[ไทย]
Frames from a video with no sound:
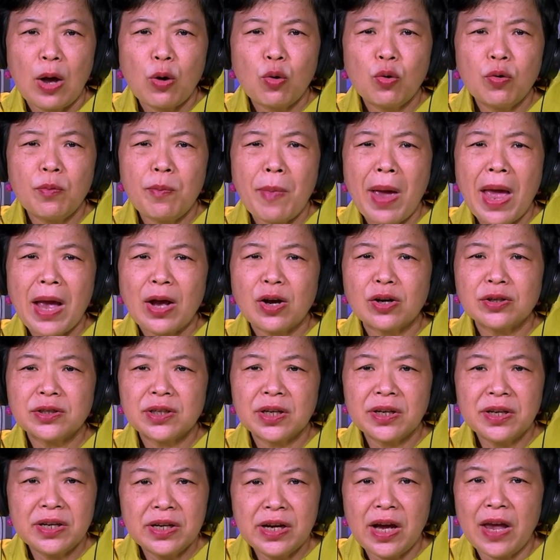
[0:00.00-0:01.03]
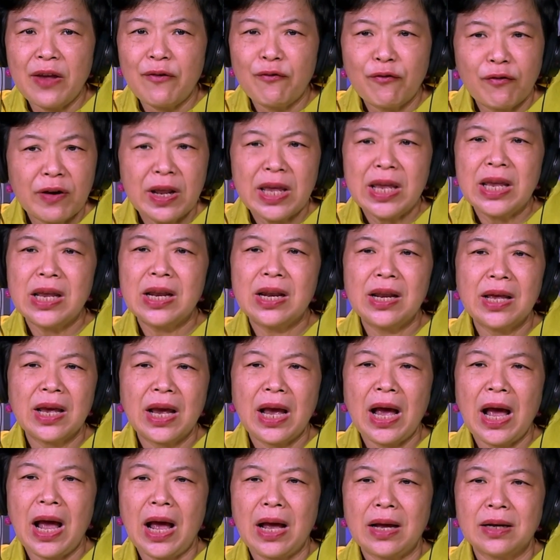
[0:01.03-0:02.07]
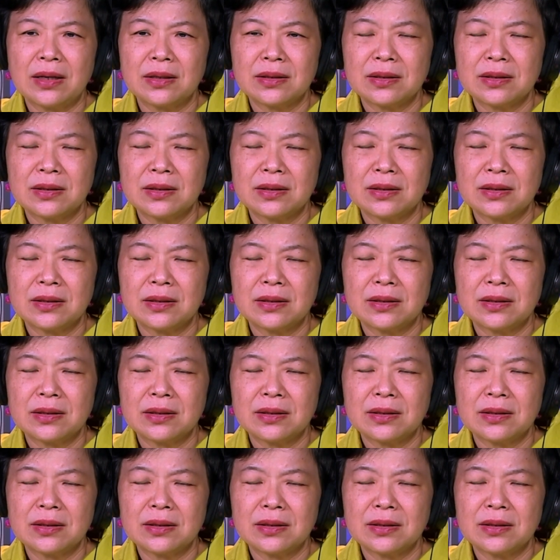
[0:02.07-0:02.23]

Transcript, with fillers: แล้วคุณแม่ก็จะเหนื่อยฟรีเลยค่ะ